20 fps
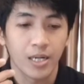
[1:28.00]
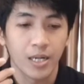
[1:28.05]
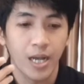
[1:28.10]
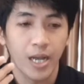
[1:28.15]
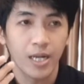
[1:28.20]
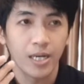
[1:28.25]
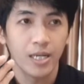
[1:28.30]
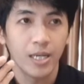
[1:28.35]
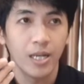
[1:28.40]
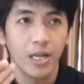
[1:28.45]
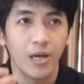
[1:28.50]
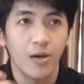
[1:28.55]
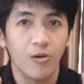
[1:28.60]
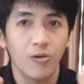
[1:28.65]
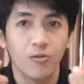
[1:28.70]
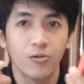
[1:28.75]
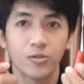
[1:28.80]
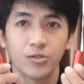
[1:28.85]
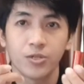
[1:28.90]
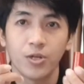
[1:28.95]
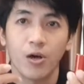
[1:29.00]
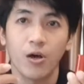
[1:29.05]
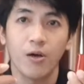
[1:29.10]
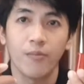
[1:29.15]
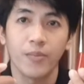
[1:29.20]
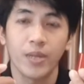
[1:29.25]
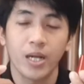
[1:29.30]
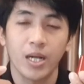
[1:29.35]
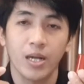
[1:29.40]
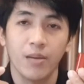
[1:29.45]
การที่เราซ้อม
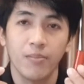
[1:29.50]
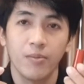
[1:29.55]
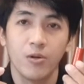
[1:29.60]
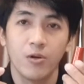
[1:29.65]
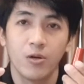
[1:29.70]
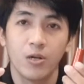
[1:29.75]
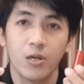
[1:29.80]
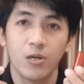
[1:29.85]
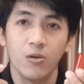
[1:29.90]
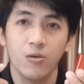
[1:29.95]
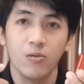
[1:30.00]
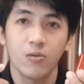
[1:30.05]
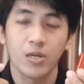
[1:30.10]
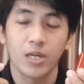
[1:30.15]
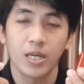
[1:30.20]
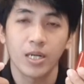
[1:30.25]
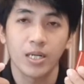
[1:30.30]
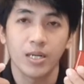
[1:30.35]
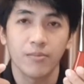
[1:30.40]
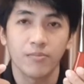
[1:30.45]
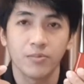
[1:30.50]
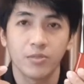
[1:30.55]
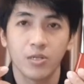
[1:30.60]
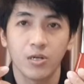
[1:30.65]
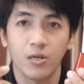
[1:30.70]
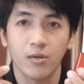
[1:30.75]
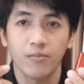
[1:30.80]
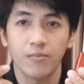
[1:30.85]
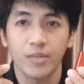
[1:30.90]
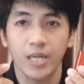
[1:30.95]
นะครับโหลดลูกนะครับ
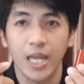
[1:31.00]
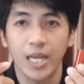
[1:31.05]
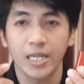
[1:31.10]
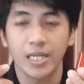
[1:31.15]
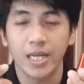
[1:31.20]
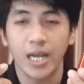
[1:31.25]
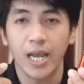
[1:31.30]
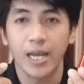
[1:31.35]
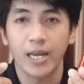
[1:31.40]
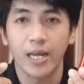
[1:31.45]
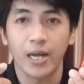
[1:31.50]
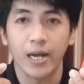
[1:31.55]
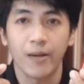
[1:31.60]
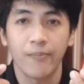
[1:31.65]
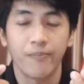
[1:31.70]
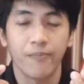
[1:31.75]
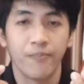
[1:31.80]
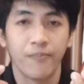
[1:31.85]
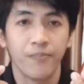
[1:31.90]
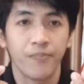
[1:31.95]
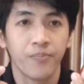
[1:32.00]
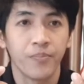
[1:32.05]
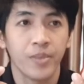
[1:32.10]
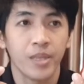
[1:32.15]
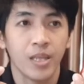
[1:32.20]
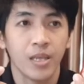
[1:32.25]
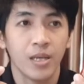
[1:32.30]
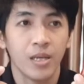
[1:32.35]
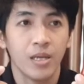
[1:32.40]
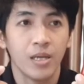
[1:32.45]
ซ้อมลั่นไกนะครับ
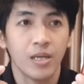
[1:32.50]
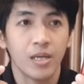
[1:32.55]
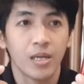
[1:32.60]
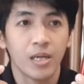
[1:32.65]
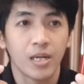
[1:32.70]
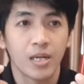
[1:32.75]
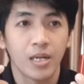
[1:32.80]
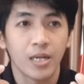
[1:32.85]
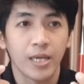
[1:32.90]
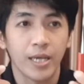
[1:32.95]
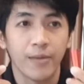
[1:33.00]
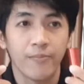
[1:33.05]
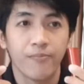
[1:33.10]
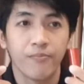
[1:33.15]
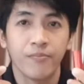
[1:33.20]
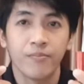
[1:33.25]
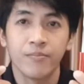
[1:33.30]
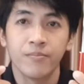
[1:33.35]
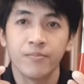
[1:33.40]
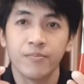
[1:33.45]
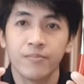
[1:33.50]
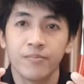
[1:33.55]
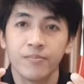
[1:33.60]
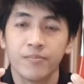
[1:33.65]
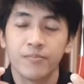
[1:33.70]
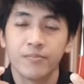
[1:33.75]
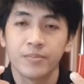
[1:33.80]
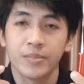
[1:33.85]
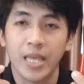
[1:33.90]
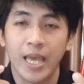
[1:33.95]
เข็ม
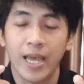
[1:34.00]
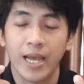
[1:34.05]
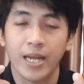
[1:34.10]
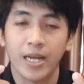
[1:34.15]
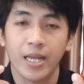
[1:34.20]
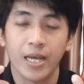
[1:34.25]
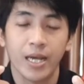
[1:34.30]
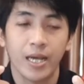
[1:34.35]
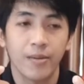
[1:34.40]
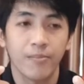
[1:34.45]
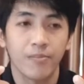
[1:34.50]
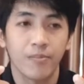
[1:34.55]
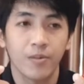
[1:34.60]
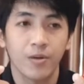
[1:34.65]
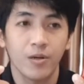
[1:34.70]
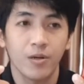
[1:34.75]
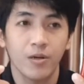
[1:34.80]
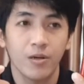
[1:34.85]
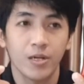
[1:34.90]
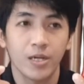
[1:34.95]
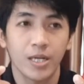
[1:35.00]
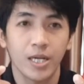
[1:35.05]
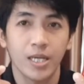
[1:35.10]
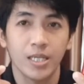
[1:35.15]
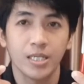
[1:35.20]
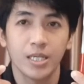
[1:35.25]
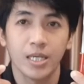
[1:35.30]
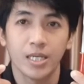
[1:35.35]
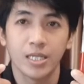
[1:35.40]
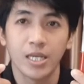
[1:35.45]
แทงนะครับ ก็ค่อนข้า
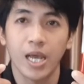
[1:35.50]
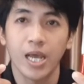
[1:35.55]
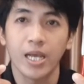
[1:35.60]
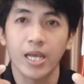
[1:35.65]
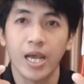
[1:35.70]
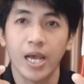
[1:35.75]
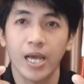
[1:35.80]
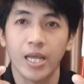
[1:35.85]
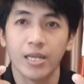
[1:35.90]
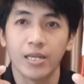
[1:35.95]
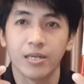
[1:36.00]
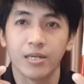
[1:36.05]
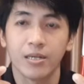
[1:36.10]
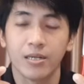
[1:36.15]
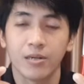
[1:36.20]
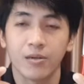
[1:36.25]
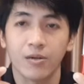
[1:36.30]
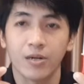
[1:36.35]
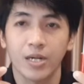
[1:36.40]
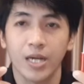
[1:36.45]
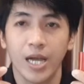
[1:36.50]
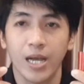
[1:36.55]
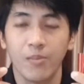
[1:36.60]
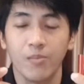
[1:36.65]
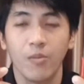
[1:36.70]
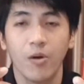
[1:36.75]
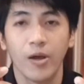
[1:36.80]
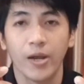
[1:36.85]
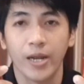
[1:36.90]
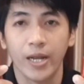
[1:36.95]
งจะใช้งานค่อนข้าง
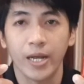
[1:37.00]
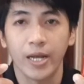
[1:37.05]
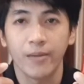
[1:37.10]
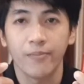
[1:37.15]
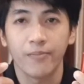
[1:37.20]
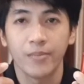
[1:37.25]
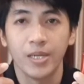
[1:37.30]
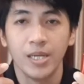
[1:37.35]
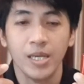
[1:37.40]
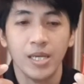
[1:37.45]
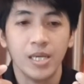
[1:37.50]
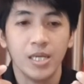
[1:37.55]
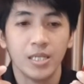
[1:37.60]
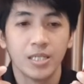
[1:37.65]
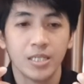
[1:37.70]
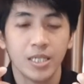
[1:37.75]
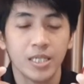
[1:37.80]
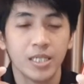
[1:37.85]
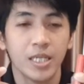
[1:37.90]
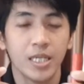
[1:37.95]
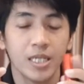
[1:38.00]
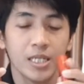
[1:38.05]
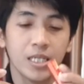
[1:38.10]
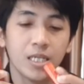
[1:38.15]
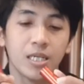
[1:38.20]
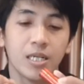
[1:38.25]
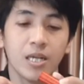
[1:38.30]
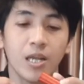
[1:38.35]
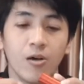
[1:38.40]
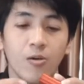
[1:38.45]
บ่อยนะครับ จริง ๆ
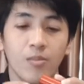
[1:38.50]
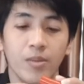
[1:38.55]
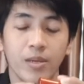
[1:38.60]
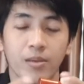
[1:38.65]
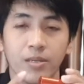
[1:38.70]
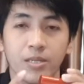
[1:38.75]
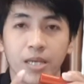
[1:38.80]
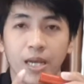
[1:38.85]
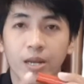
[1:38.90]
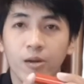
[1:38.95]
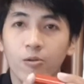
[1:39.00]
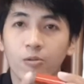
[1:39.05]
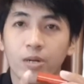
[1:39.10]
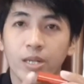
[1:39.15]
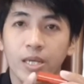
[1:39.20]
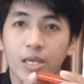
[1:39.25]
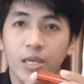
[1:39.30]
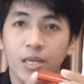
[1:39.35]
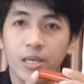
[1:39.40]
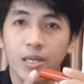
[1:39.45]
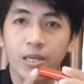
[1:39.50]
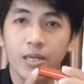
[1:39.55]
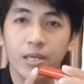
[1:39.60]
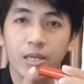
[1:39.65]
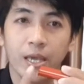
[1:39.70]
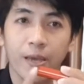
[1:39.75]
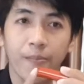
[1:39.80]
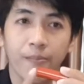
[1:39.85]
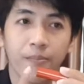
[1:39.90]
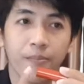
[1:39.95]
ถึงเราไม่ใช้ลูกนี้
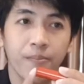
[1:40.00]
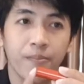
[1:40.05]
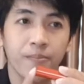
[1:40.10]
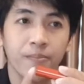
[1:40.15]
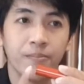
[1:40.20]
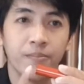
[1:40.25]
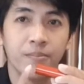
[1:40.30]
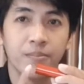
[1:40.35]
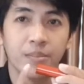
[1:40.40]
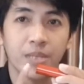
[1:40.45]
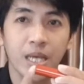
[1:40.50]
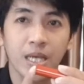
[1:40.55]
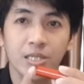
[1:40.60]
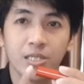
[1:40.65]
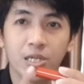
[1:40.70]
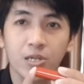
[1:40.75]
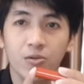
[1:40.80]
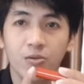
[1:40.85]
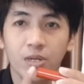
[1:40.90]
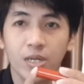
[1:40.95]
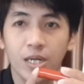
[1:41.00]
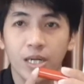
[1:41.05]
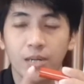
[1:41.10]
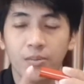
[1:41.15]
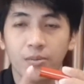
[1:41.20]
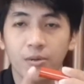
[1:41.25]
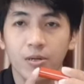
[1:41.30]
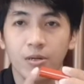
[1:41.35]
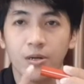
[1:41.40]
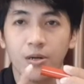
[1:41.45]
เข็มแทงชนวนนะค
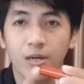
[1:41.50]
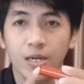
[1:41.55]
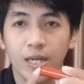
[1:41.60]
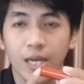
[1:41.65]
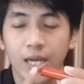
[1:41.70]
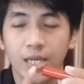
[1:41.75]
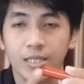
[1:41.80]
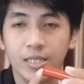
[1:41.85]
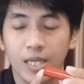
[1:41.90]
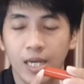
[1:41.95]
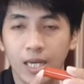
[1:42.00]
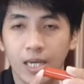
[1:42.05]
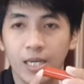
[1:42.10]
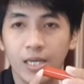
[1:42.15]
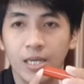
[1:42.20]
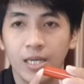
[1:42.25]
รับ ก็ค่อนข้างจะ